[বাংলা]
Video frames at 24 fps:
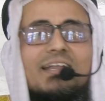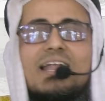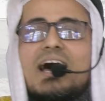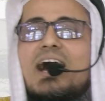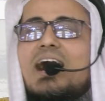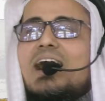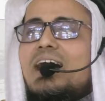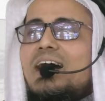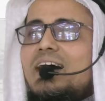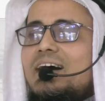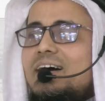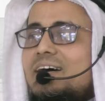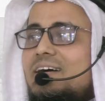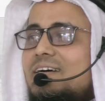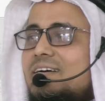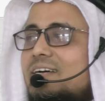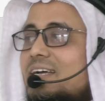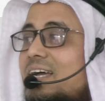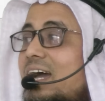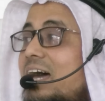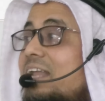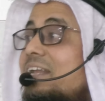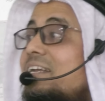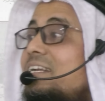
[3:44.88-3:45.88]
না
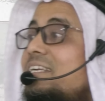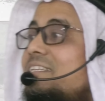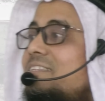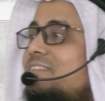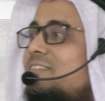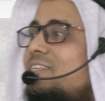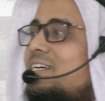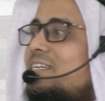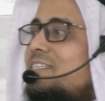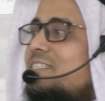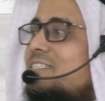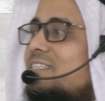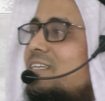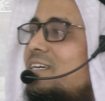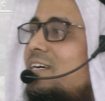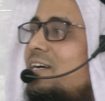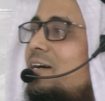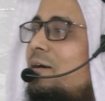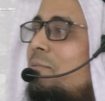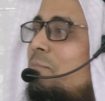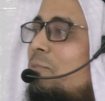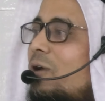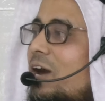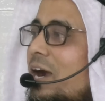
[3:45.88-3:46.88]
কার নির্দেশ
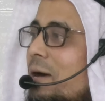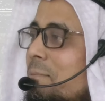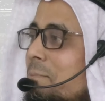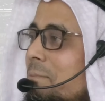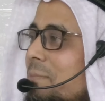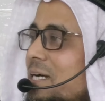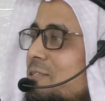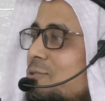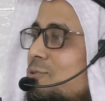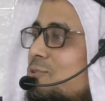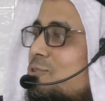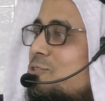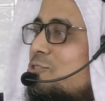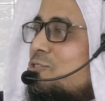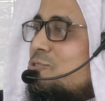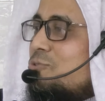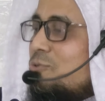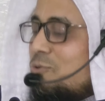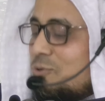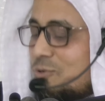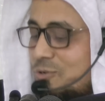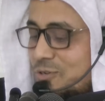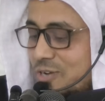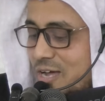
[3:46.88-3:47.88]
মোহাম্মদুর
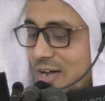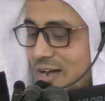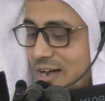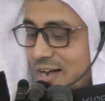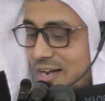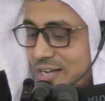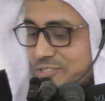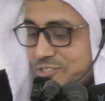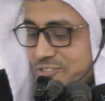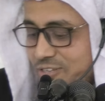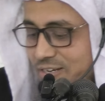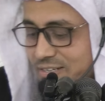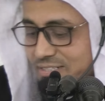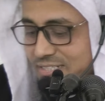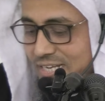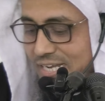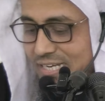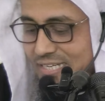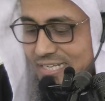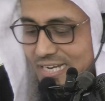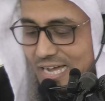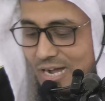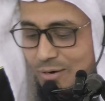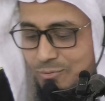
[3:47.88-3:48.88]
রসুল্লাহ
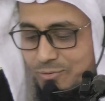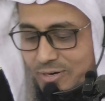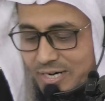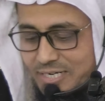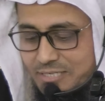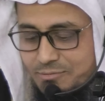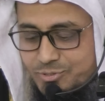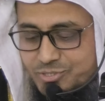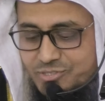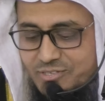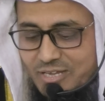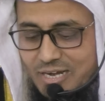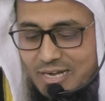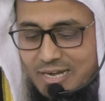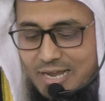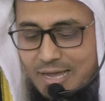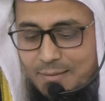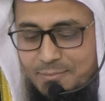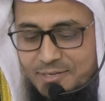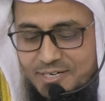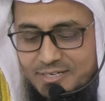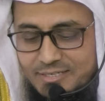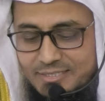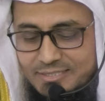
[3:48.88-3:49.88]
সাল্লাহ
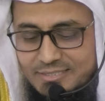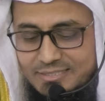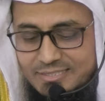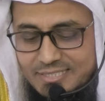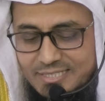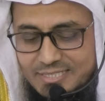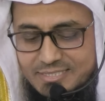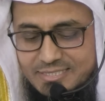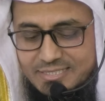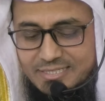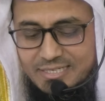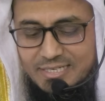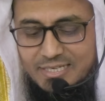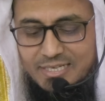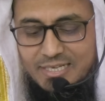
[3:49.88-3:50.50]
আলিবাসাল্লামের নির্দেশ